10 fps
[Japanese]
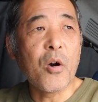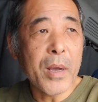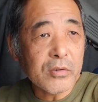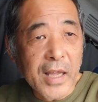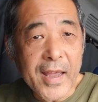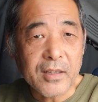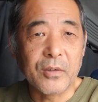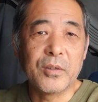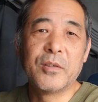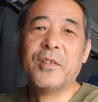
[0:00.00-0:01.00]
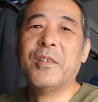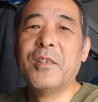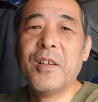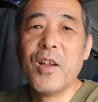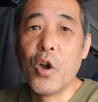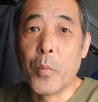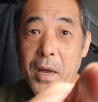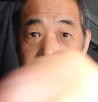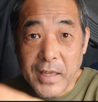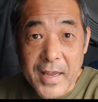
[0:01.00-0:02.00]
お前歌えと。お
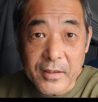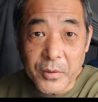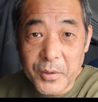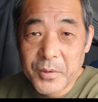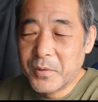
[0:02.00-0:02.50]
前歌えと。